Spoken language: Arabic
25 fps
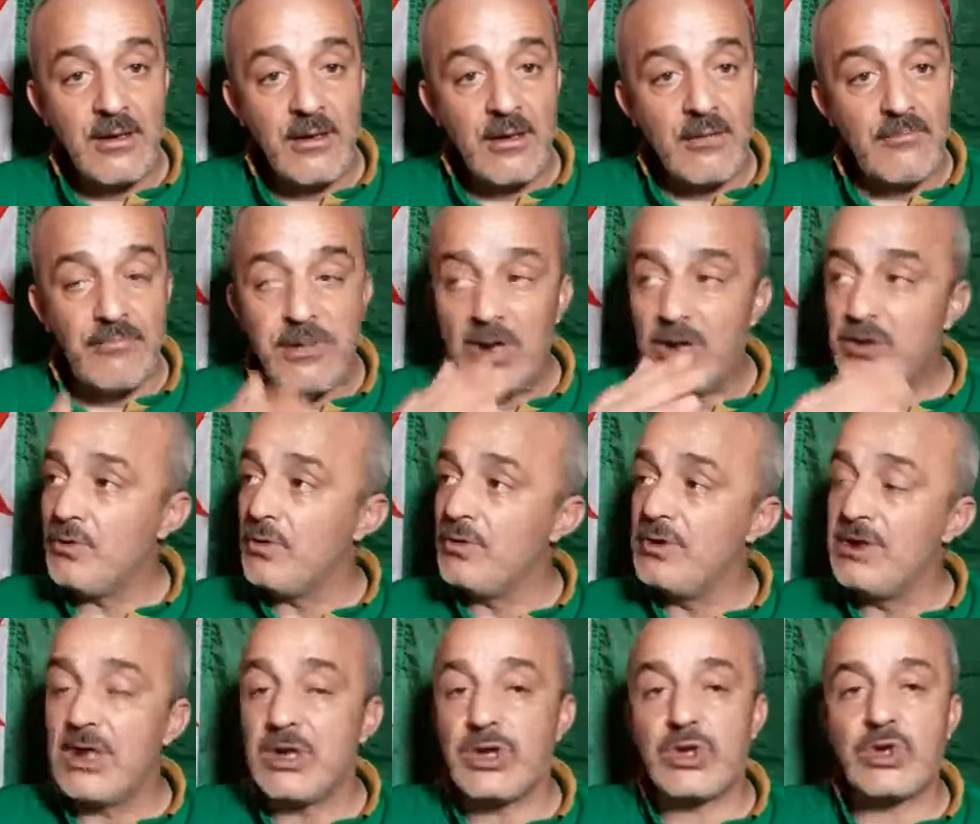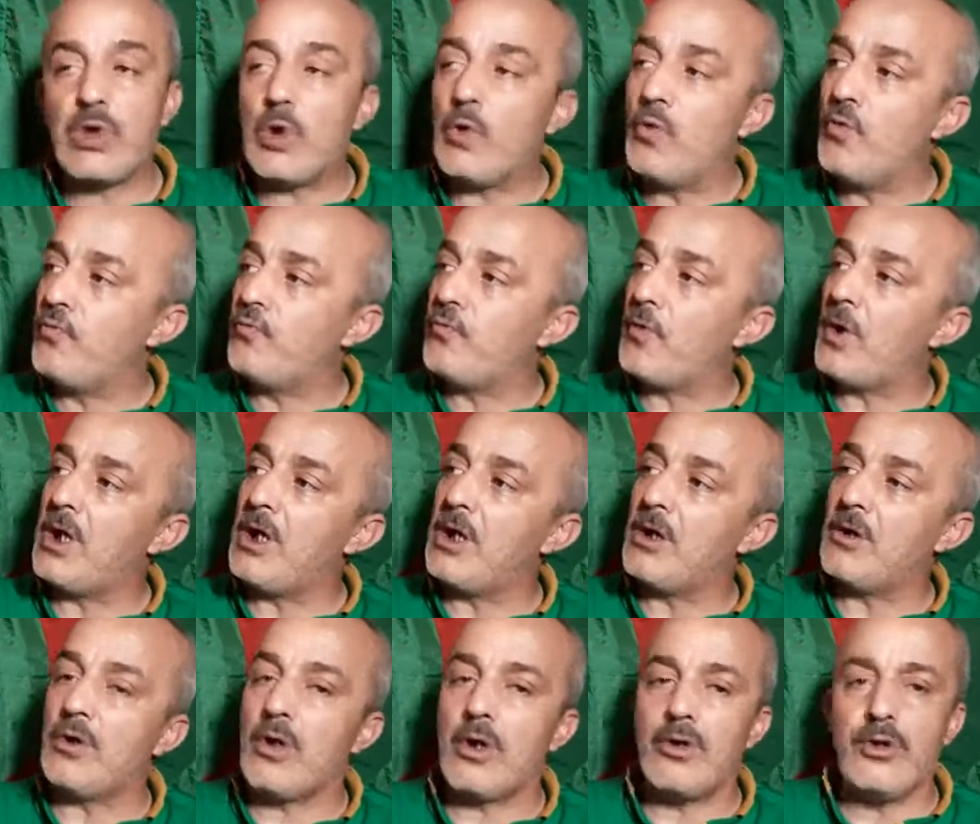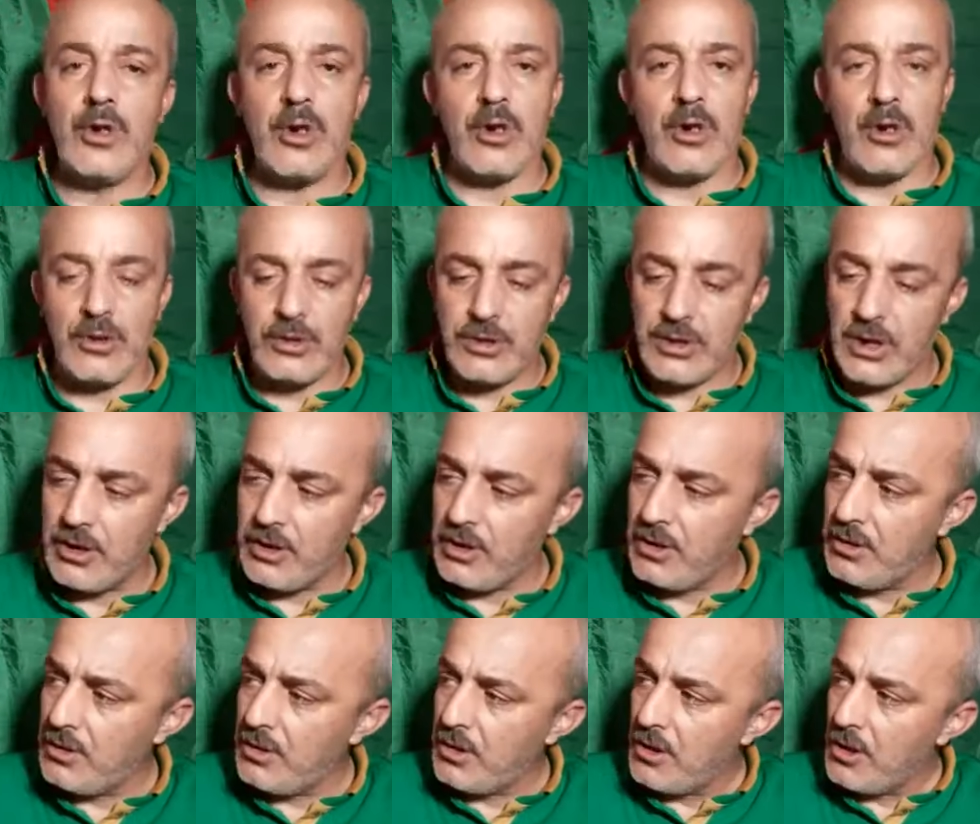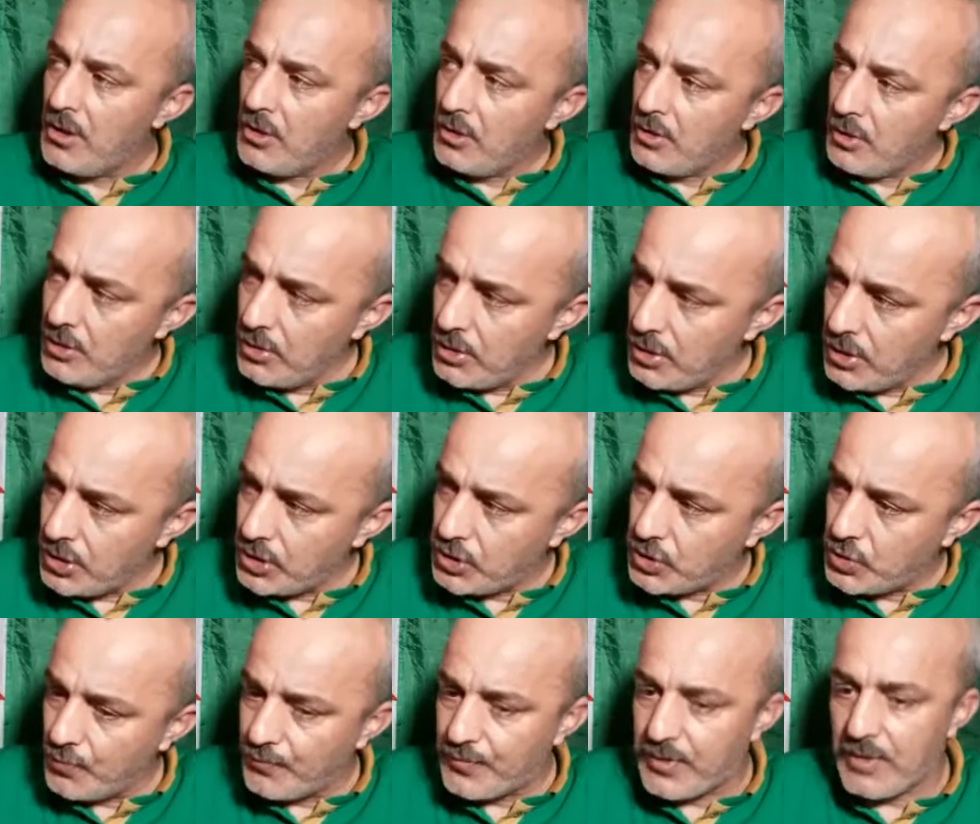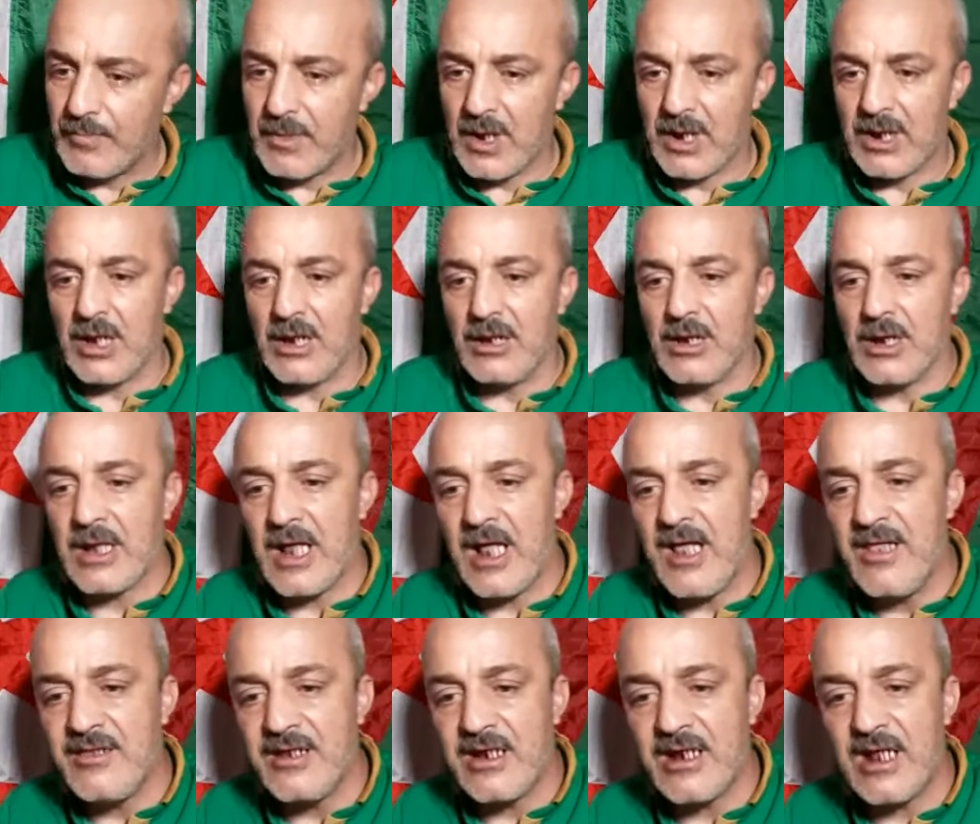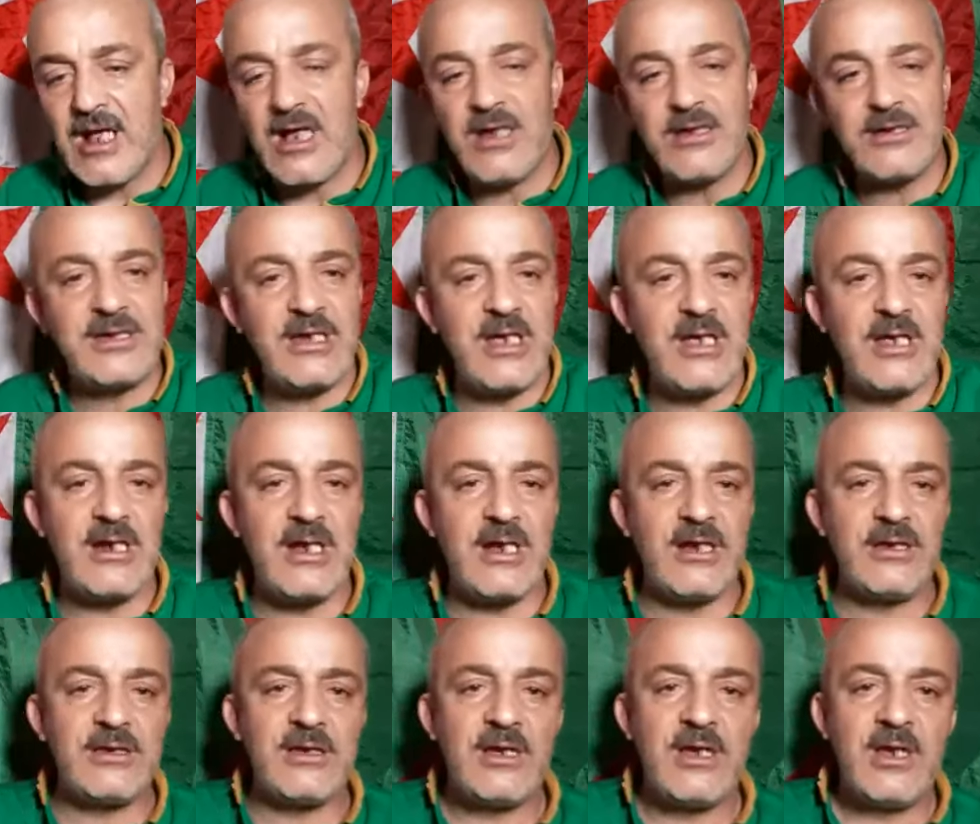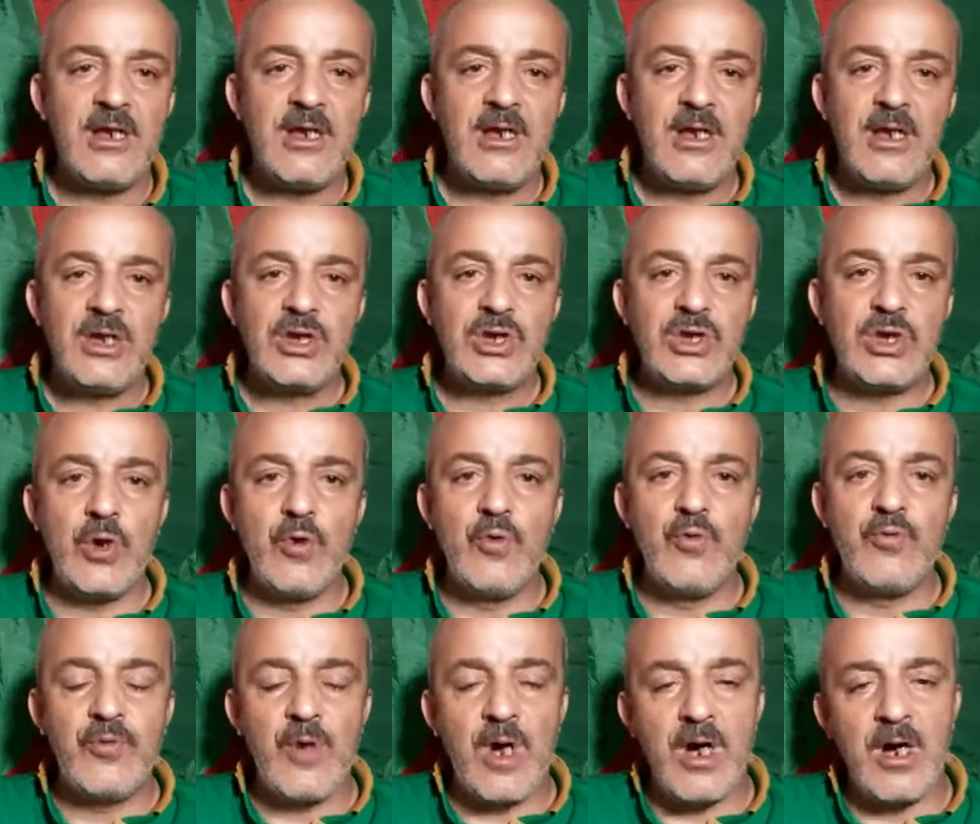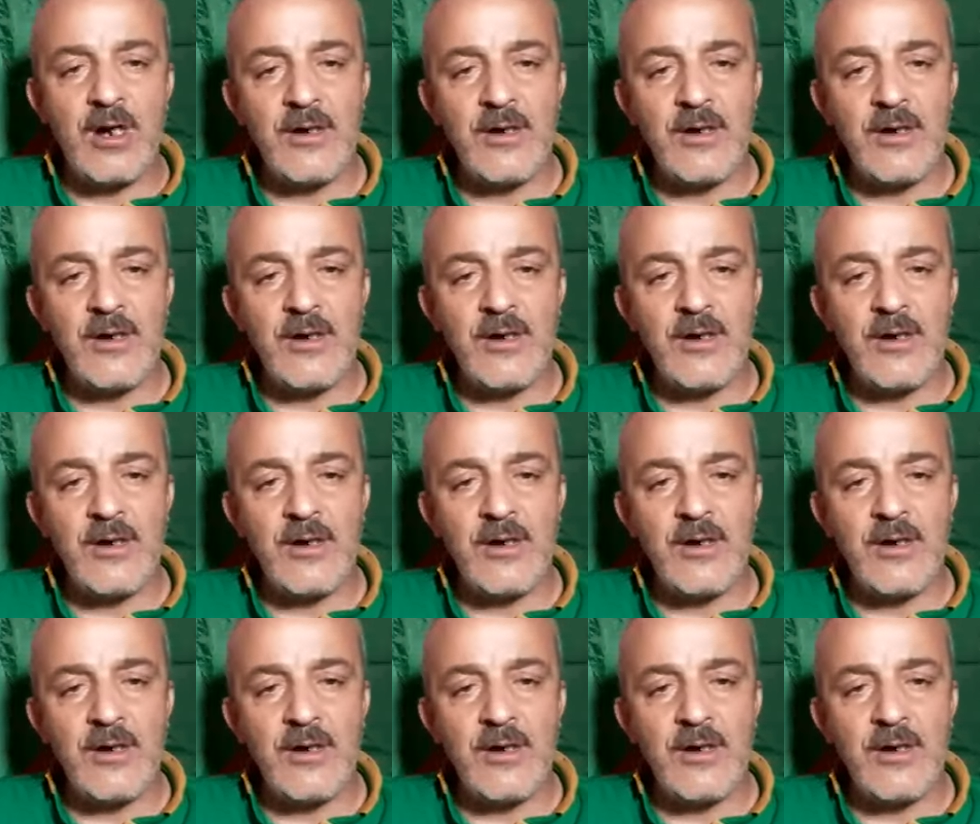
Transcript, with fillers: من بعد قلنا سوف أين عقل دايرين يشوف كما قال لك هذه الخزانات سوف